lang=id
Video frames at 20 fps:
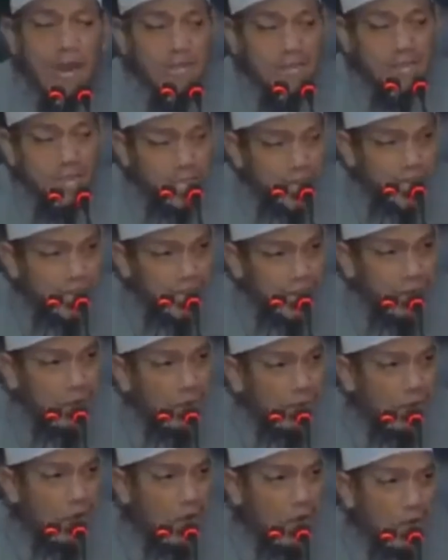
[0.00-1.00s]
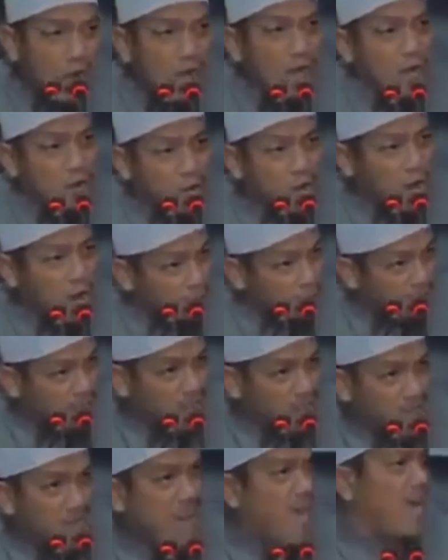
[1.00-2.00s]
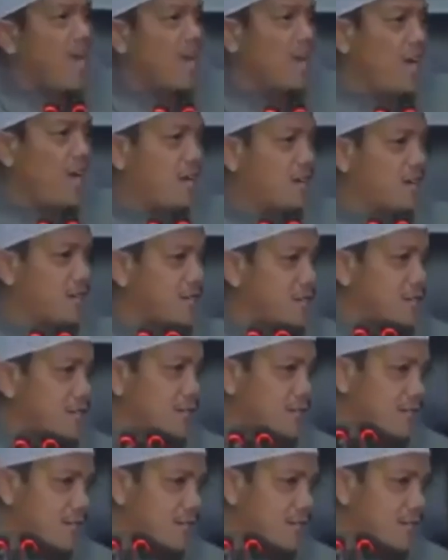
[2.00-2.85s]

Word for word: Berarti ini doa, doa minta neraka.